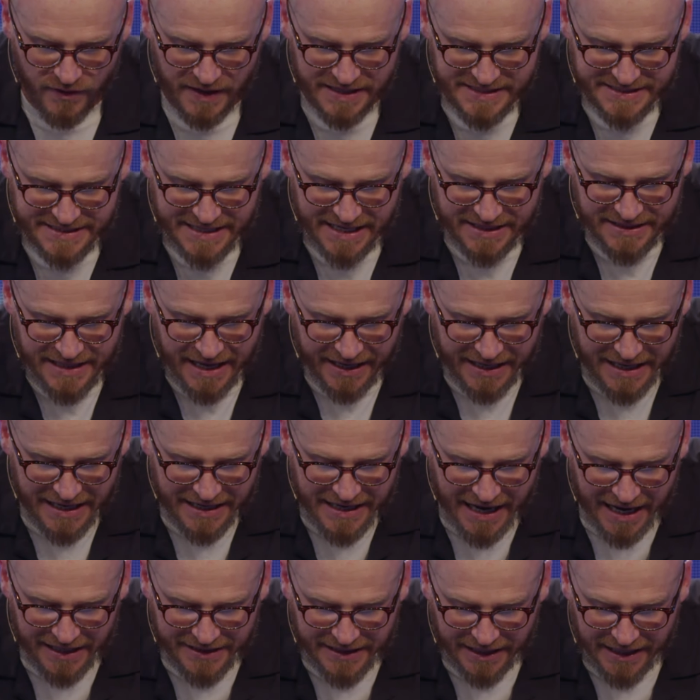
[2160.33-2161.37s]
desciende a
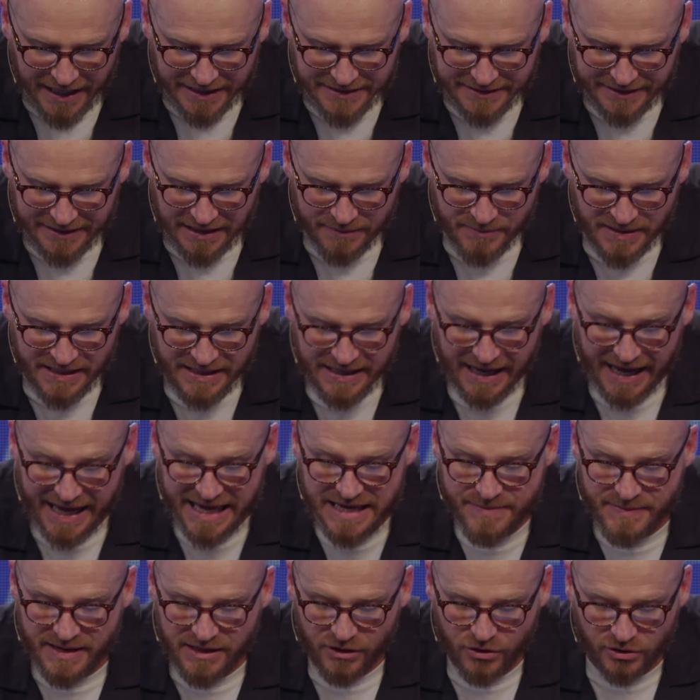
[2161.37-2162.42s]
Gilgal delante de mí,
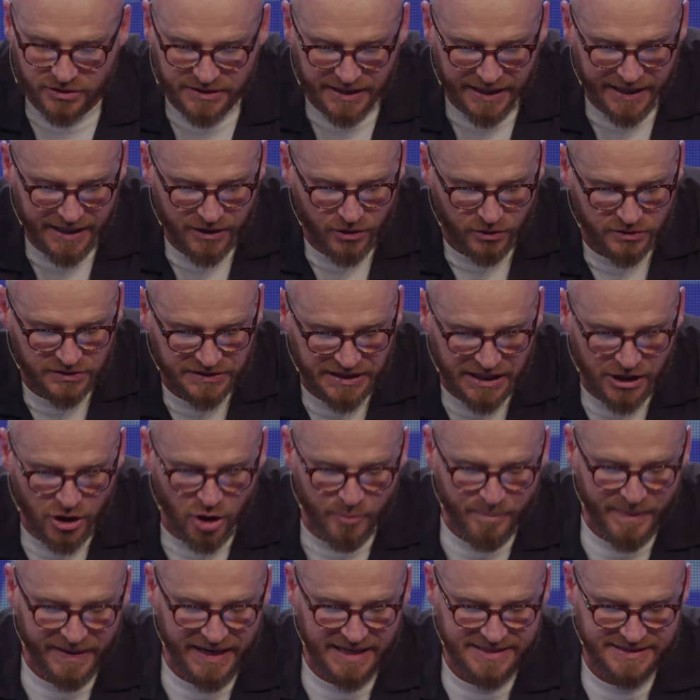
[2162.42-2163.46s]
ahí me encontraré
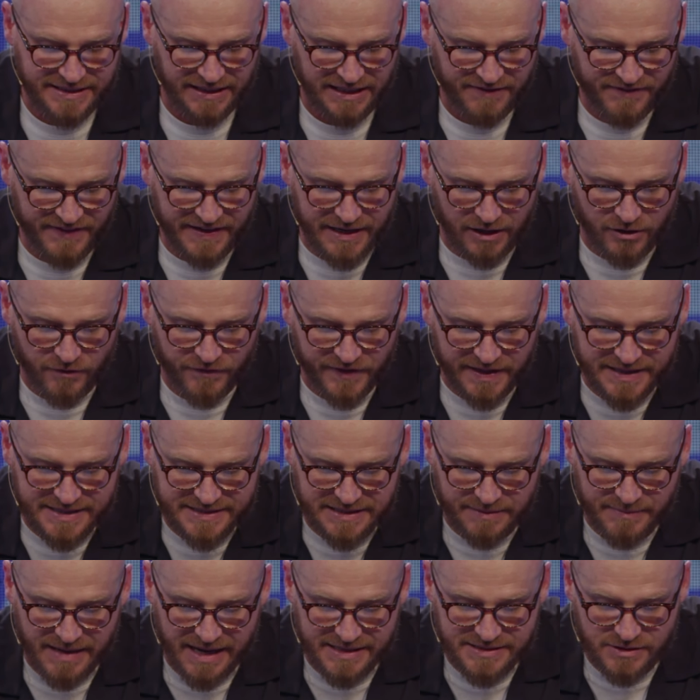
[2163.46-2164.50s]
contigo para sacrificar ofrendas
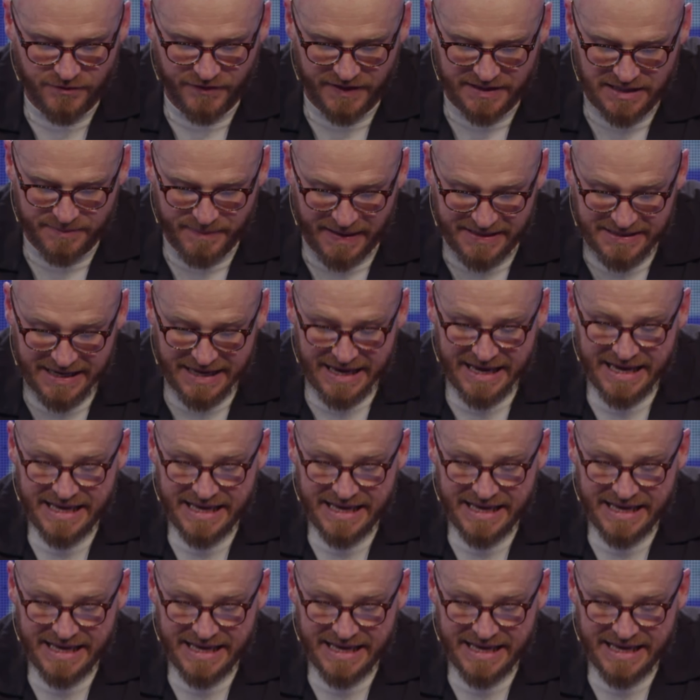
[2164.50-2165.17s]
quemadas y ofrendas de paz.